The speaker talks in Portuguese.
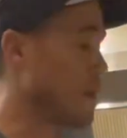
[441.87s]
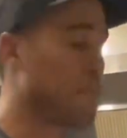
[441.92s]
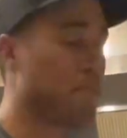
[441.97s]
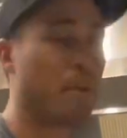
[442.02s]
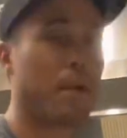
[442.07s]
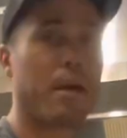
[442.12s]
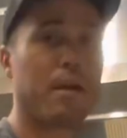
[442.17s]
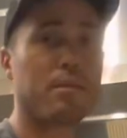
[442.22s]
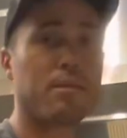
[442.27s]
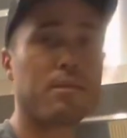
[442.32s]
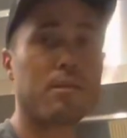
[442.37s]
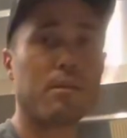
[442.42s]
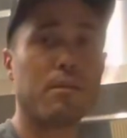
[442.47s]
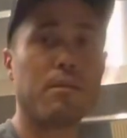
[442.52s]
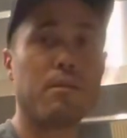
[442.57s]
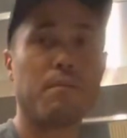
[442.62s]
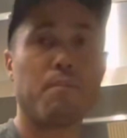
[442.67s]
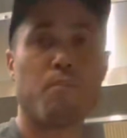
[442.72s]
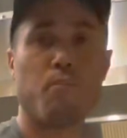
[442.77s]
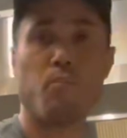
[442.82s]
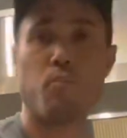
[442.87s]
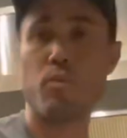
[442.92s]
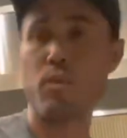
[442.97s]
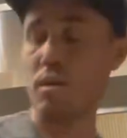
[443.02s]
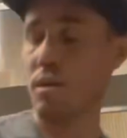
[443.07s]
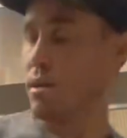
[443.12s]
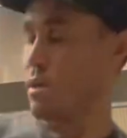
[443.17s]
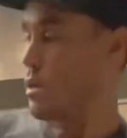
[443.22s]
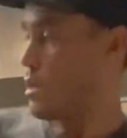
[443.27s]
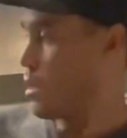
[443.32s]
peça,
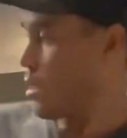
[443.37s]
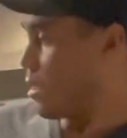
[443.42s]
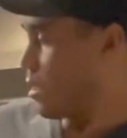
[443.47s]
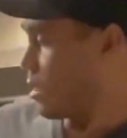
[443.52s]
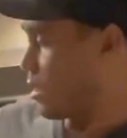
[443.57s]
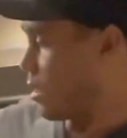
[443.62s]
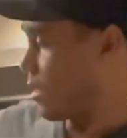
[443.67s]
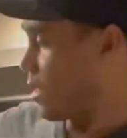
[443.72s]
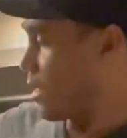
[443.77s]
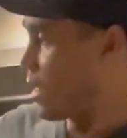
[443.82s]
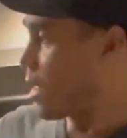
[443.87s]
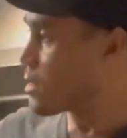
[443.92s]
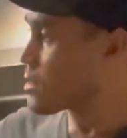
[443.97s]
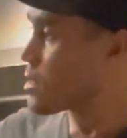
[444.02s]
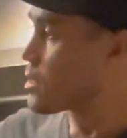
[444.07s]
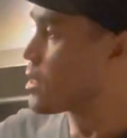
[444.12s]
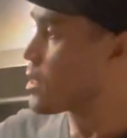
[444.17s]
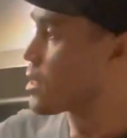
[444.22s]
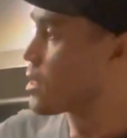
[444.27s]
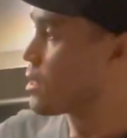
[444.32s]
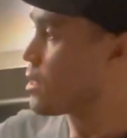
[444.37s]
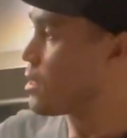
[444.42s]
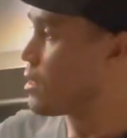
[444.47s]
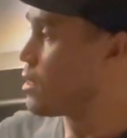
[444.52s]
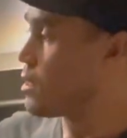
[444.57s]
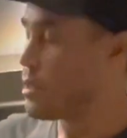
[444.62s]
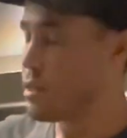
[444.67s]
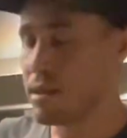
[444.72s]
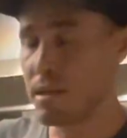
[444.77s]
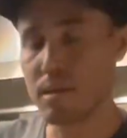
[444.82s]
essa daqui